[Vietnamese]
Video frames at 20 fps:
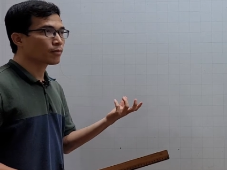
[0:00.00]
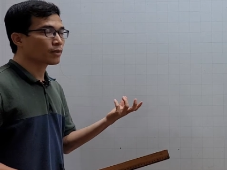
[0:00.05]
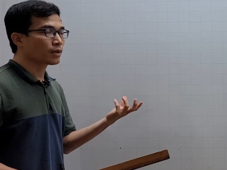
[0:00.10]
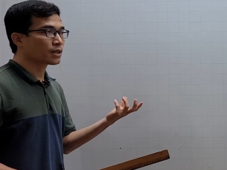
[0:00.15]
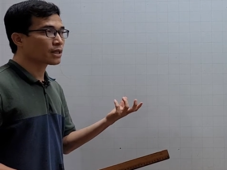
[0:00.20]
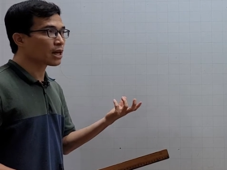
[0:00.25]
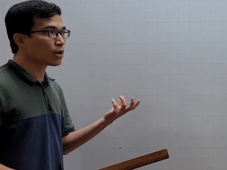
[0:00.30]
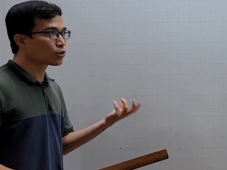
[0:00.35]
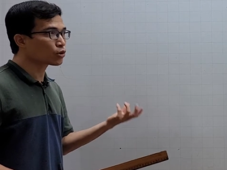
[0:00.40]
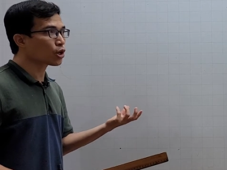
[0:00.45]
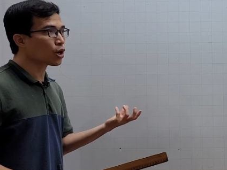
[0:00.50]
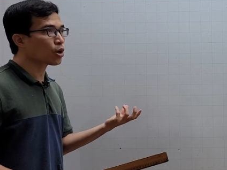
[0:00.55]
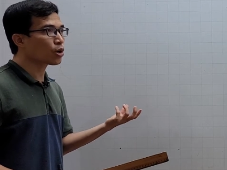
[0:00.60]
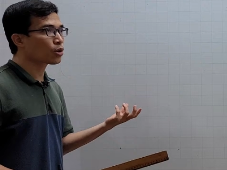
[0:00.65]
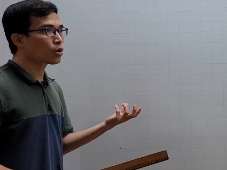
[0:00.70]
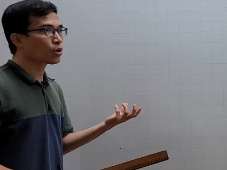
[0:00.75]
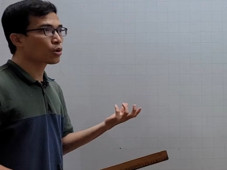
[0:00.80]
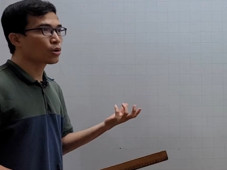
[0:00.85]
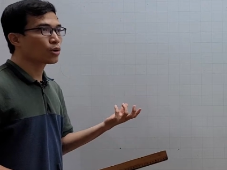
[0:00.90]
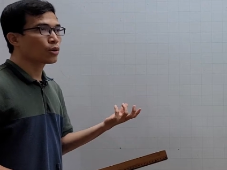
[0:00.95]
sao cho
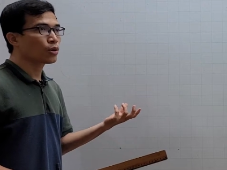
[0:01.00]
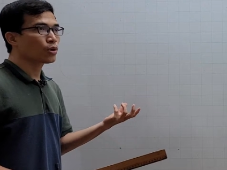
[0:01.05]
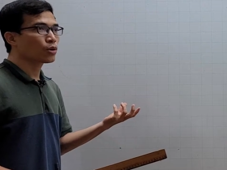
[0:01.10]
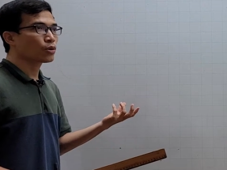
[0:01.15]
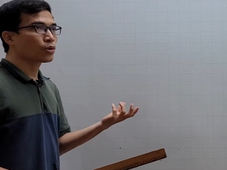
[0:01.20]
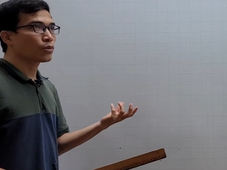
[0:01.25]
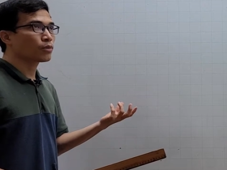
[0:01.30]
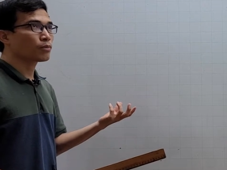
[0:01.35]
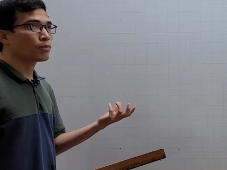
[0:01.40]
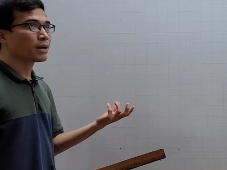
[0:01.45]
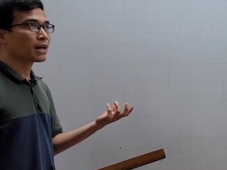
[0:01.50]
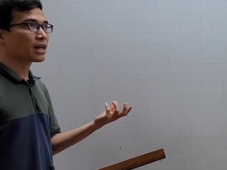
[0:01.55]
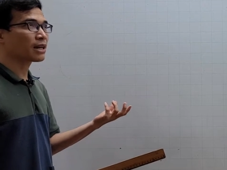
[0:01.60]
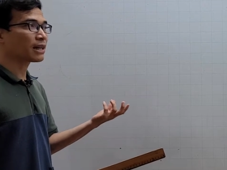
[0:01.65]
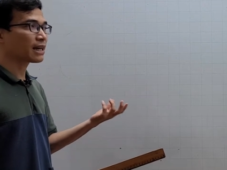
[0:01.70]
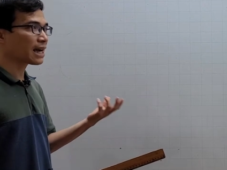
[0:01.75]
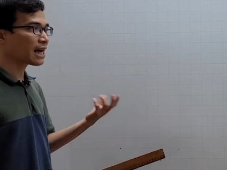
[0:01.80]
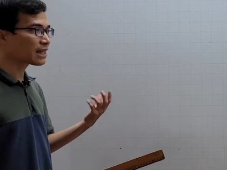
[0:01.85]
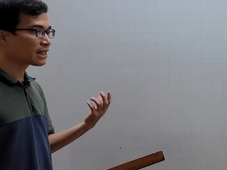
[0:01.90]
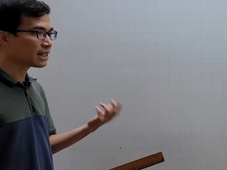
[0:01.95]
mà
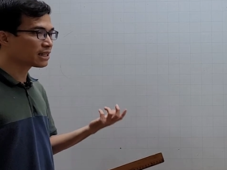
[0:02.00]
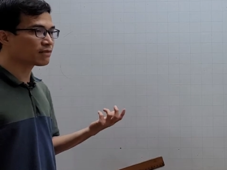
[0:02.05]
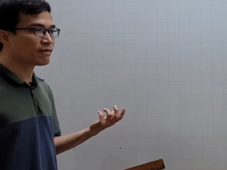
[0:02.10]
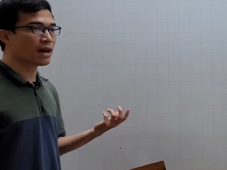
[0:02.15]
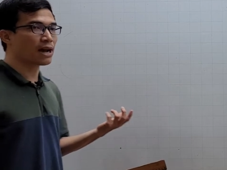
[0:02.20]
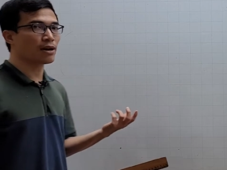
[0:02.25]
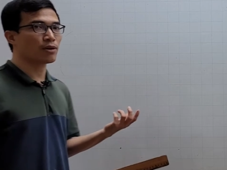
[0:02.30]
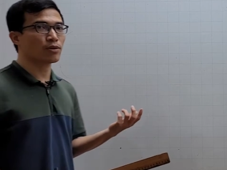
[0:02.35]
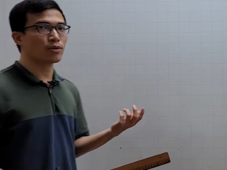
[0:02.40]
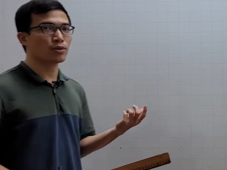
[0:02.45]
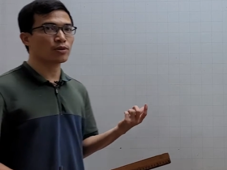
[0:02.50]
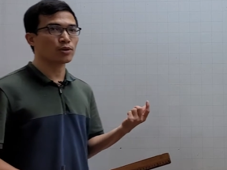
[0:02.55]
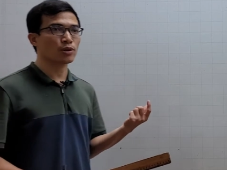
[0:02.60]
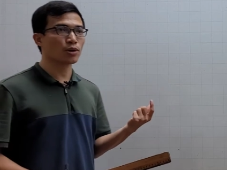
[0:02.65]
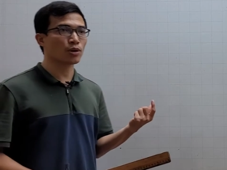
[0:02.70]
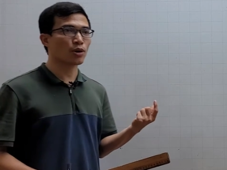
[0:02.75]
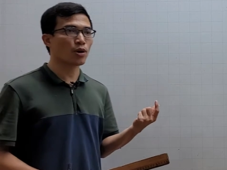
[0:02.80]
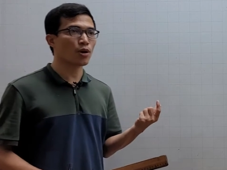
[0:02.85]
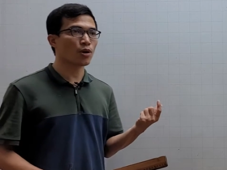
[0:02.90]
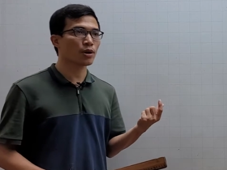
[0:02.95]
người khác nhìn vào nó
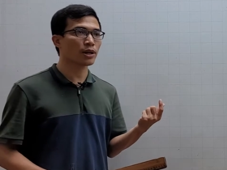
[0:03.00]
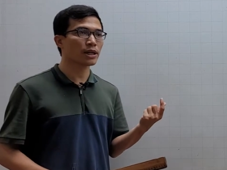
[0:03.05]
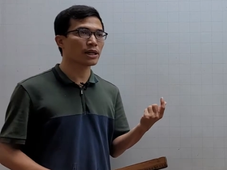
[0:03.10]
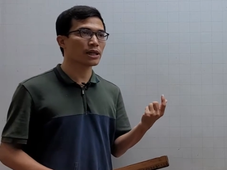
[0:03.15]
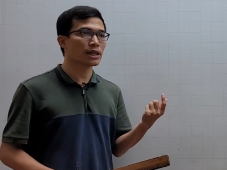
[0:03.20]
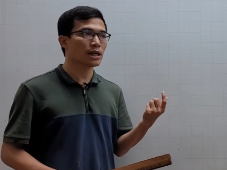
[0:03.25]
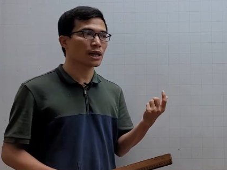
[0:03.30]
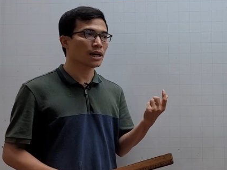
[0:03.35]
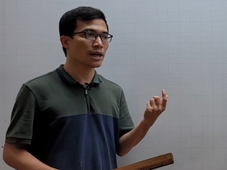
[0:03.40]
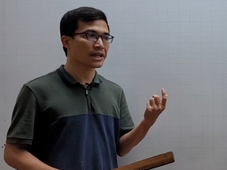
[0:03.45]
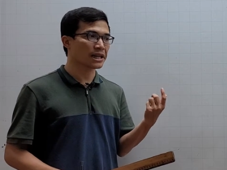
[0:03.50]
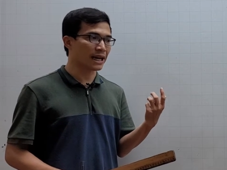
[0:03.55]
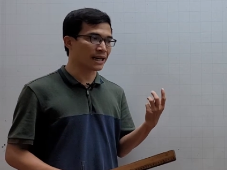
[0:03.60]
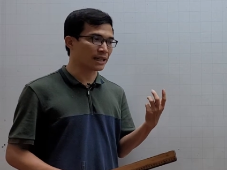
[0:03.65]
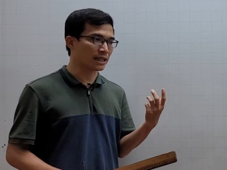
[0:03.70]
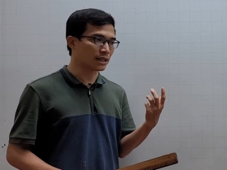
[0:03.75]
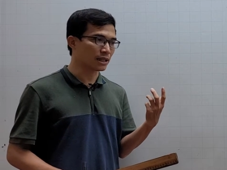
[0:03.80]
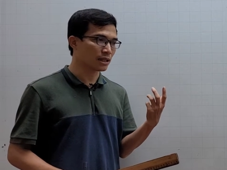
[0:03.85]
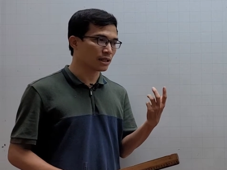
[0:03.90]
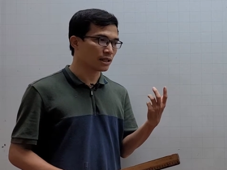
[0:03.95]
có cái hình
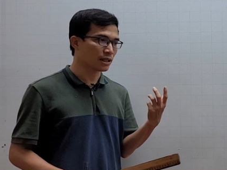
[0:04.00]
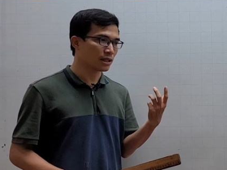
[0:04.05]
ảnh